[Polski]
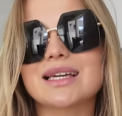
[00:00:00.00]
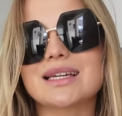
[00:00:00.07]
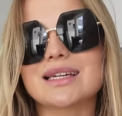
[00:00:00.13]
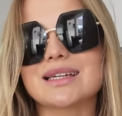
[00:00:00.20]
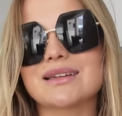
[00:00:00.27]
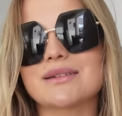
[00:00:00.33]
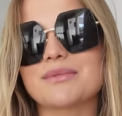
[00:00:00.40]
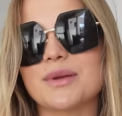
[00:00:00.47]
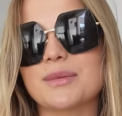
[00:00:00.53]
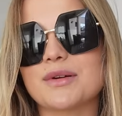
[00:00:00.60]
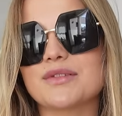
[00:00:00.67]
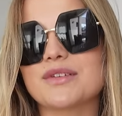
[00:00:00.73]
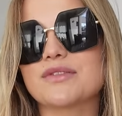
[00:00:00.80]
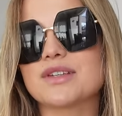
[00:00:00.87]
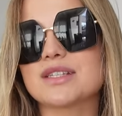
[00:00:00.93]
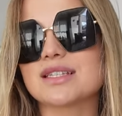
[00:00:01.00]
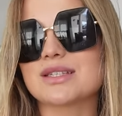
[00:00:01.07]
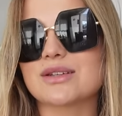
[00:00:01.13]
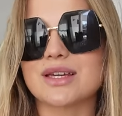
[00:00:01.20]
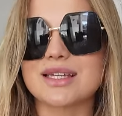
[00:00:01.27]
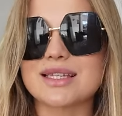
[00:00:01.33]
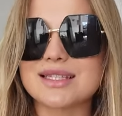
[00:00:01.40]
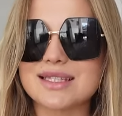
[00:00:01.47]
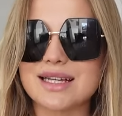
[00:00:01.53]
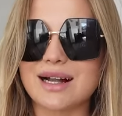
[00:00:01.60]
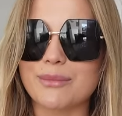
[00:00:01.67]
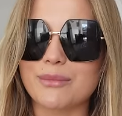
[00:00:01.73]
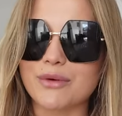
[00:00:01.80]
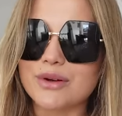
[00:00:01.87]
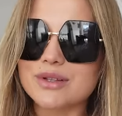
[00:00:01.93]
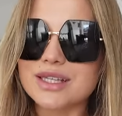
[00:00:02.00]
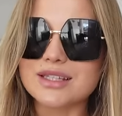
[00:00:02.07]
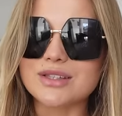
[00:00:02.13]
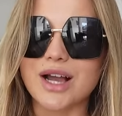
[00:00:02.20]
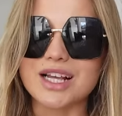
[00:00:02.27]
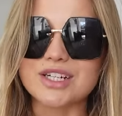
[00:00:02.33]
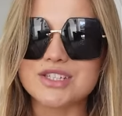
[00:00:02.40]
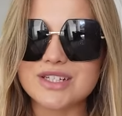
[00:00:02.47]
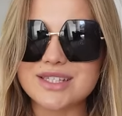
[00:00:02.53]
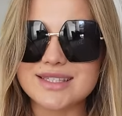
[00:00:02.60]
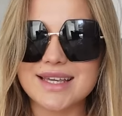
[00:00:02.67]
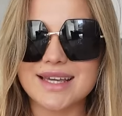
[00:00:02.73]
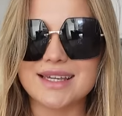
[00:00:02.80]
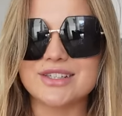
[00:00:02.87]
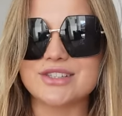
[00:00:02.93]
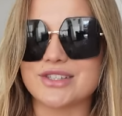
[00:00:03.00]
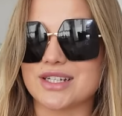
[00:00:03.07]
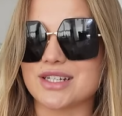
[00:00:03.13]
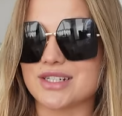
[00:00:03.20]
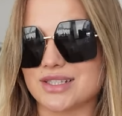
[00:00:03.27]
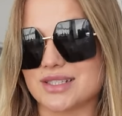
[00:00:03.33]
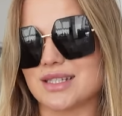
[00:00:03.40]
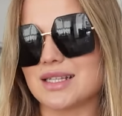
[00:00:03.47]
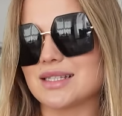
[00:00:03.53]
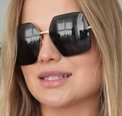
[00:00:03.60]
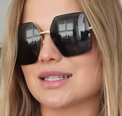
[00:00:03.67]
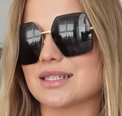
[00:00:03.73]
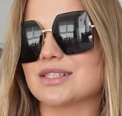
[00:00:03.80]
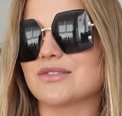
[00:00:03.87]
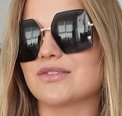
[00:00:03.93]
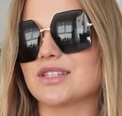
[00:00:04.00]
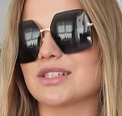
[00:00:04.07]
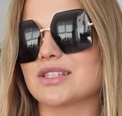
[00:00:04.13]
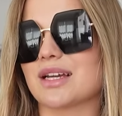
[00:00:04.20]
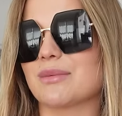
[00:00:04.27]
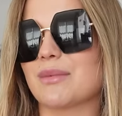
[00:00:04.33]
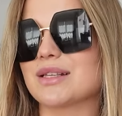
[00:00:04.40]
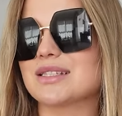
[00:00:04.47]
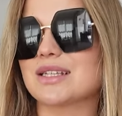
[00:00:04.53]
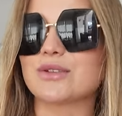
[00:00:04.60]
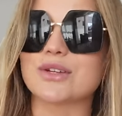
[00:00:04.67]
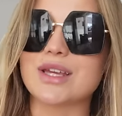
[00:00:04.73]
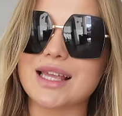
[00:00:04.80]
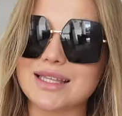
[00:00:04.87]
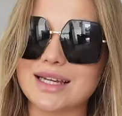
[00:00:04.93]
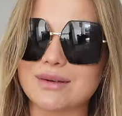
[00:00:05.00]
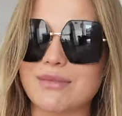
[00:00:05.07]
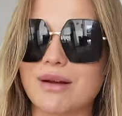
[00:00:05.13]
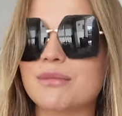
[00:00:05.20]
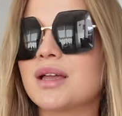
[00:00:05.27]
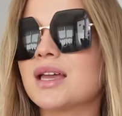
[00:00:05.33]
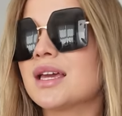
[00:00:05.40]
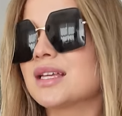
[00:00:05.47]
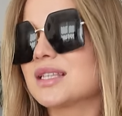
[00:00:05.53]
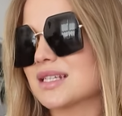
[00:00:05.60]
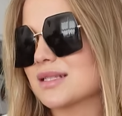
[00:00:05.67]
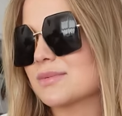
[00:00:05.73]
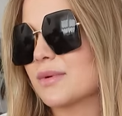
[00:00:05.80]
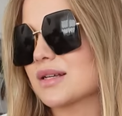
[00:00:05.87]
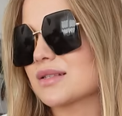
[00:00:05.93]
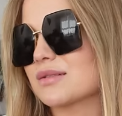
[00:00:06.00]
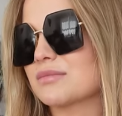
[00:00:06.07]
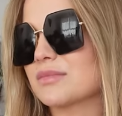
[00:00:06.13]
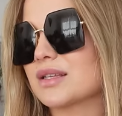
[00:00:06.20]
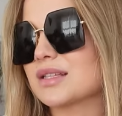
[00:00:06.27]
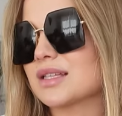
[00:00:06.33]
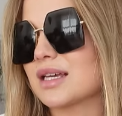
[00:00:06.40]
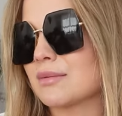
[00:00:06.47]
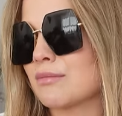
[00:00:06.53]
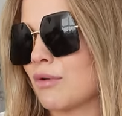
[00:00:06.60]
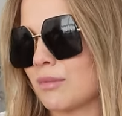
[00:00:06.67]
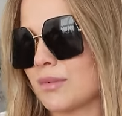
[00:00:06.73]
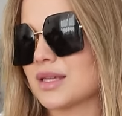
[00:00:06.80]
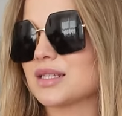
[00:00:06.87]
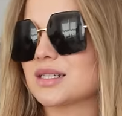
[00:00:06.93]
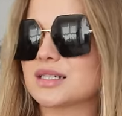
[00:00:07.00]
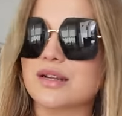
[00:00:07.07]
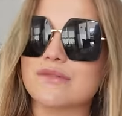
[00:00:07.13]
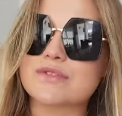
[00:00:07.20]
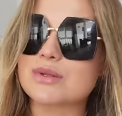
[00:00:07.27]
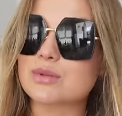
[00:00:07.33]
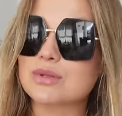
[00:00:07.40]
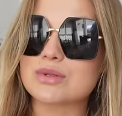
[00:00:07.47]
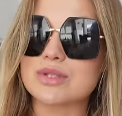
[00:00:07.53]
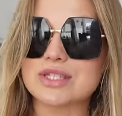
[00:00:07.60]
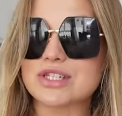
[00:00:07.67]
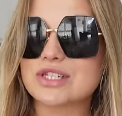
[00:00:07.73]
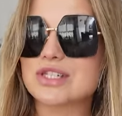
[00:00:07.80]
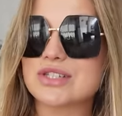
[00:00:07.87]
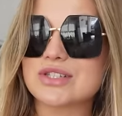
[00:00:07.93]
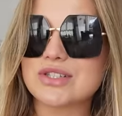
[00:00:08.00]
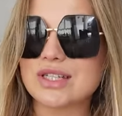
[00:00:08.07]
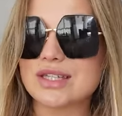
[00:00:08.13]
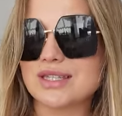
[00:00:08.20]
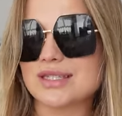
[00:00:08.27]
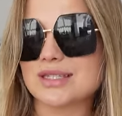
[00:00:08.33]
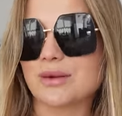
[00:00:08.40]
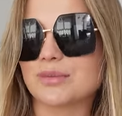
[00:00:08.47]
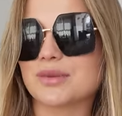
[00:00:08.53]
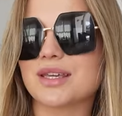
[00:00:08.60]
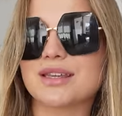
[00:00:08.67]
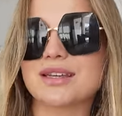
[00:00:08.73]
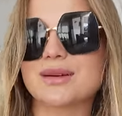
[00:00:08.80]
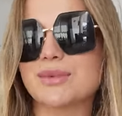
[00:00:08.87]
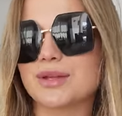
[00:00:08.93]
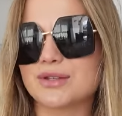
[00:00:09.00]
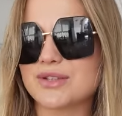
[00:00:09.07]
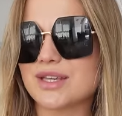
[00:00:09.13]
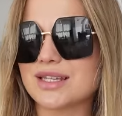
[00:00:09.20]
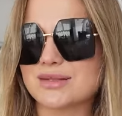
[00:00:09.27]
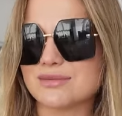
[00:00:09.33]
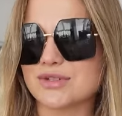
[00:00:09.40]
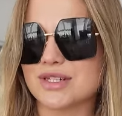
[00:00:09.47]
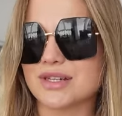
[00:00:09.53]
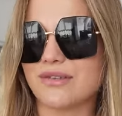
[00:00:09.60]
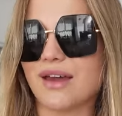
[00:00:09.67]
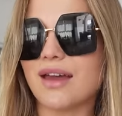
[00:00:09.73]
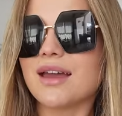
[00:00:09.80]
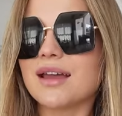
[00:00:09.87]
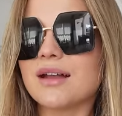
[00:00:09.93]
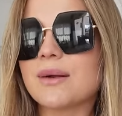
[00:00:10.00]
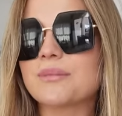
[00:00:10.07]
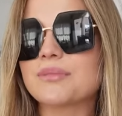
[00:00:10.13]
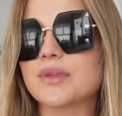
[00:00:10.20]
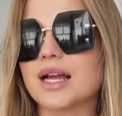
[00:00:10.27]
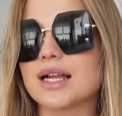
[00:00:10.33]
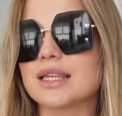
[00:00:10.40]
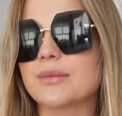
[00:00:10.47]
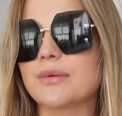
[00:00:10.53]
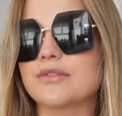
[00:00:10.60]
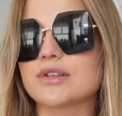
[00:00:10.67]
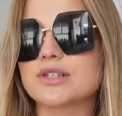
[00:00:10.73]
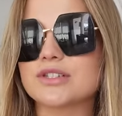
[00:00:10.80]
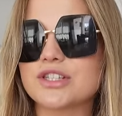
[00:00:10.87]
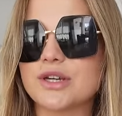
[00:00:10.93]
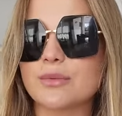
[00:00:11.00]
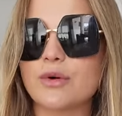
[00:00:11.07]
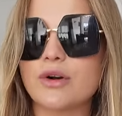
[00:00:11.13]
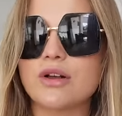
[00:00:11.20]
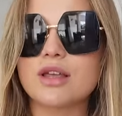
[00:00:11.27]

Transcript: E, naprawdę wiecie co, jak jest taka pogoda, to aż chce się żyć. Dajcie znać, czy wy też tak macie. No ja tak mam. Teraz pokazuje mi termometr, że w słońcu jest 31 stopni. Chyba to nie jest możliwe, ale na pewno jest ciepło.